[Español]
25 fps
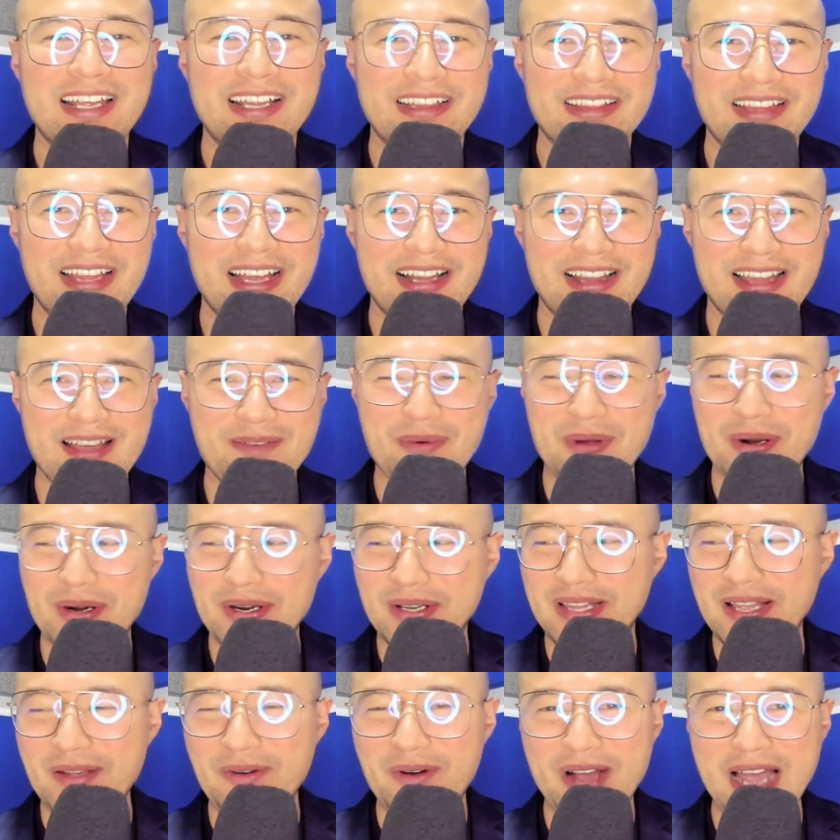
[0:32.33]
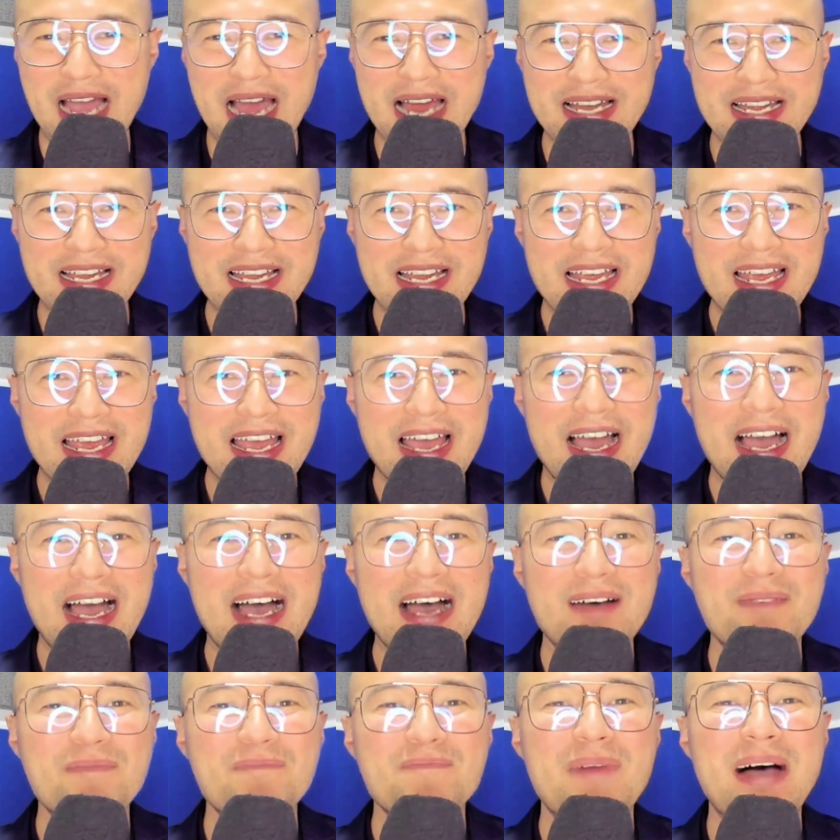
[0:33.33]
del Deportivo Cali
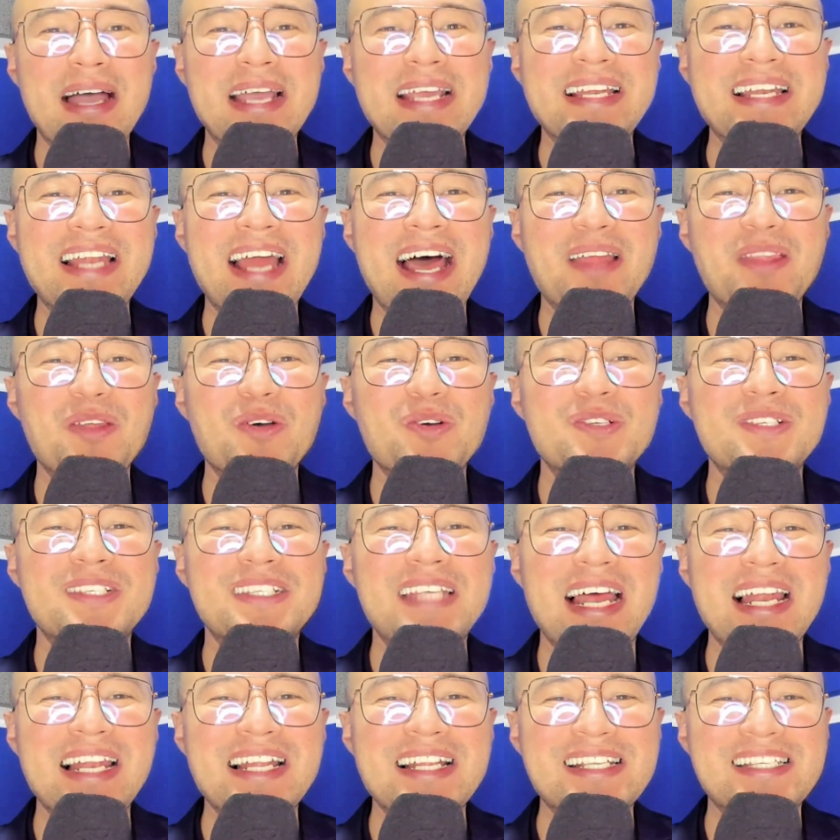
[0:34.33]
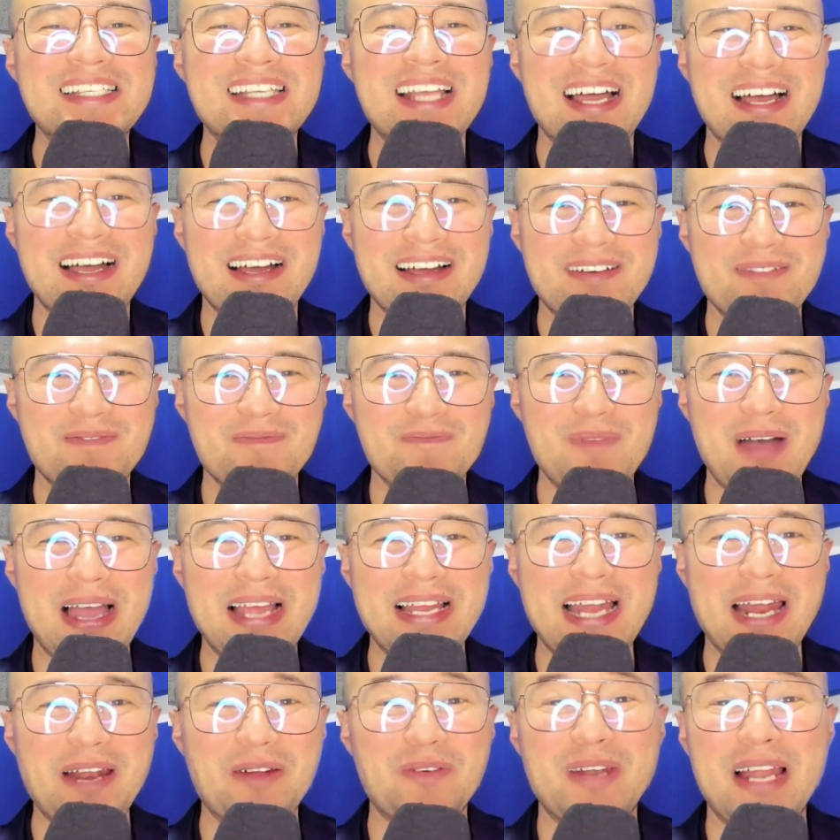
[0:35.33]
han bailado salsa.
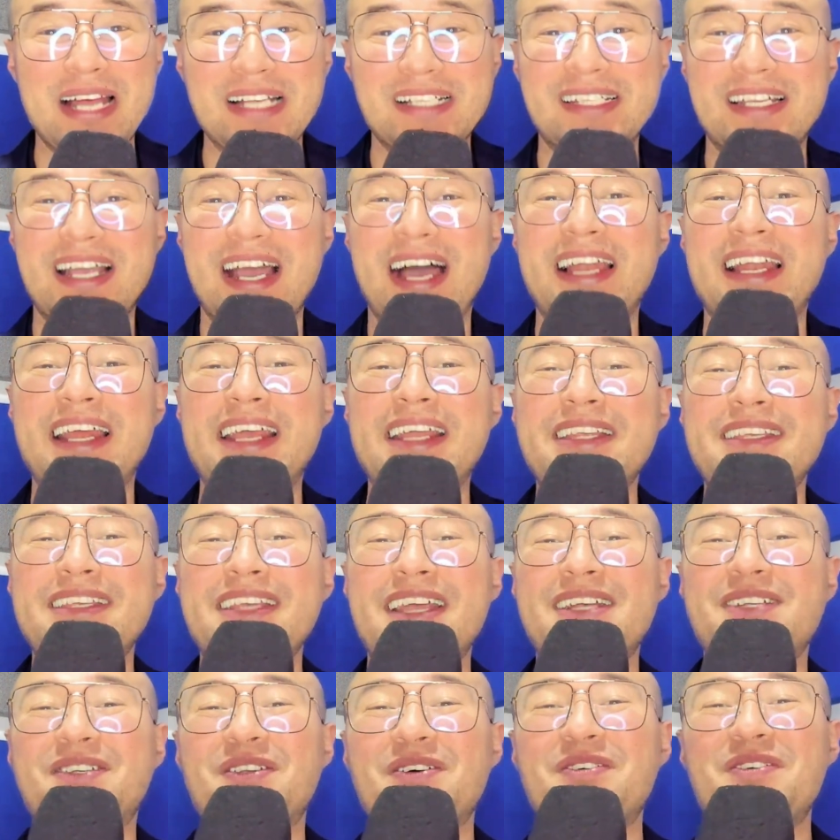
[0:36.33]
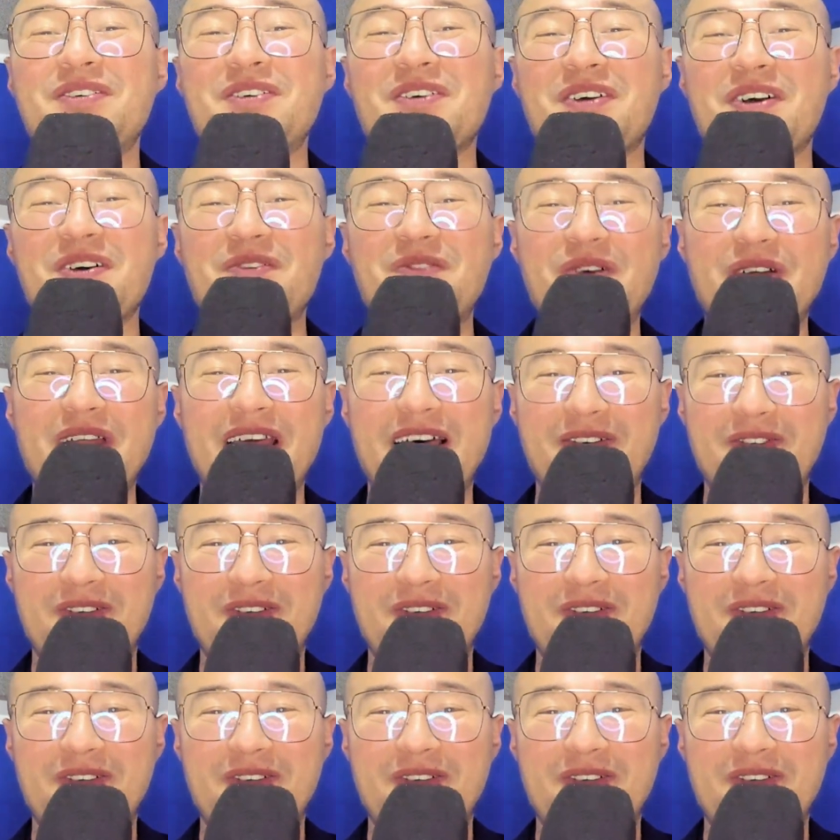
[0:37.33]
Bailaron las caleñas, son como las